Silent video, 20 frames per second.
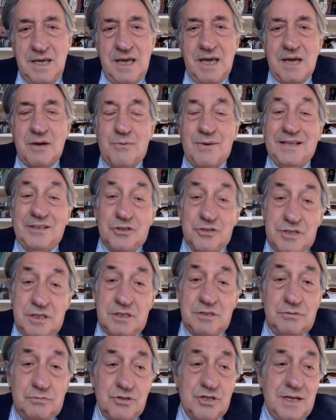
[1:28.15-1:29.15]
e quando si
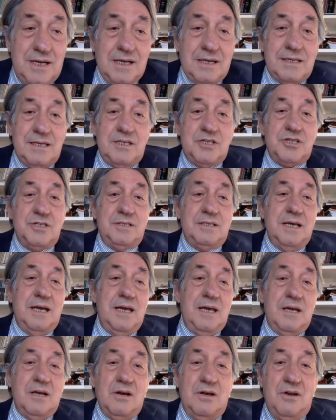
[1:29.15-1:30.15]
riduce la
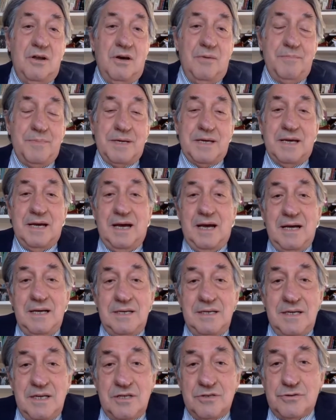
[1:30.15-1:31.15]
crescita economica
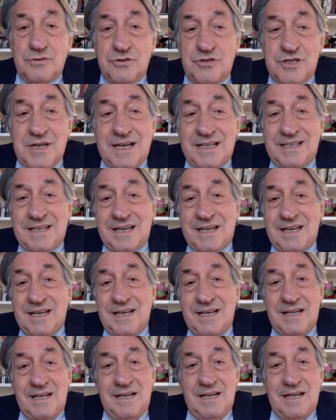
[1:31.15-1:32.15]
succede
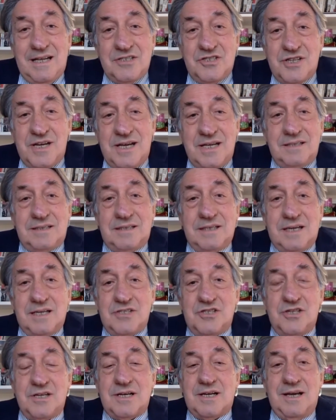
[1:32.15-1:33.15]
che la gente che
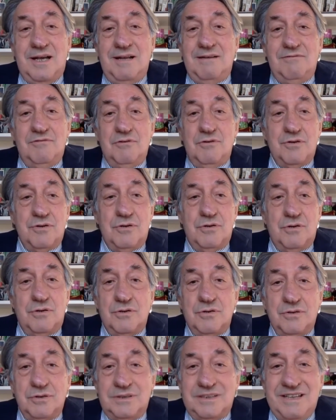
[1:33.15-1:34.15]
cerca
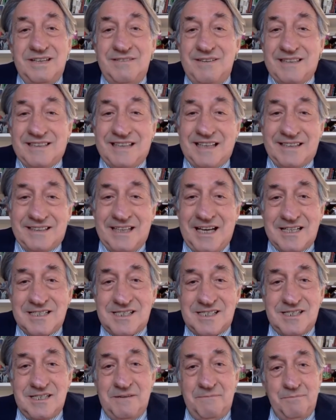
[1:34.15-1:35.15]
lavoro deve
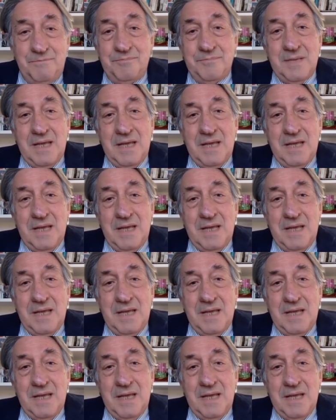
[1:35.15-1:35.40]
adattarsi